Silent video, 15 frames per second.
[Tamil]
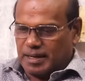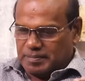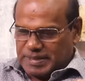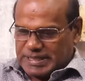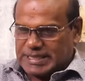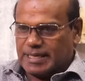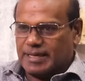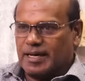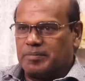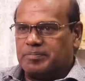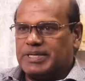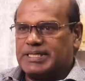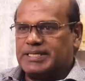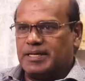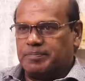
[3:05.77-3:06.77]
பிரசிடென்ட் ஆஃப்
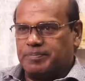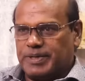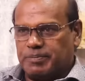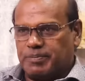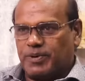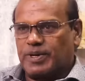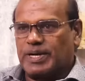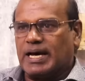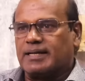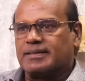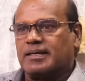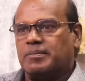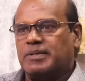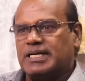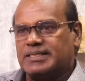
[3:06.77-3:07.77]
பிஜேபி பொன்னார்
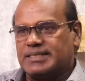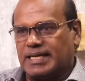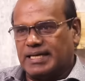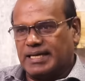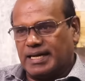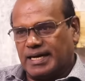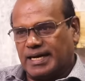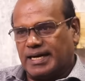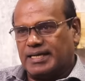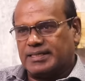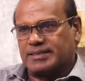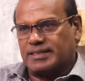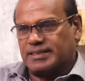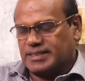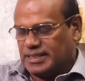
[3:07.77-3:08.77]
தமிழிசை இலங்கனை
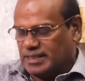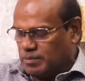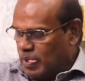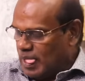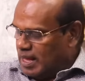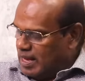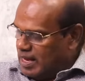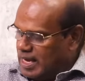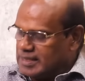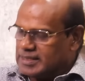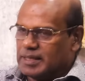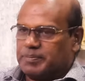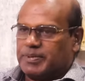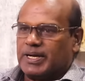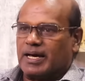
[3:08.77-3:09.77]
செஞ்சி
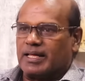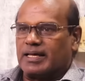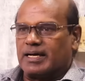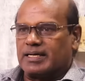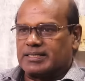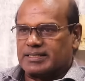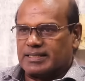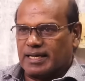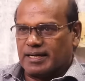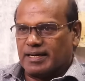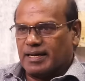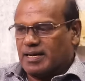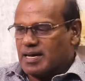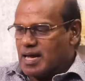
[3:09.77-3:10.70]
சிபி ராதாகிருஷ்ணன்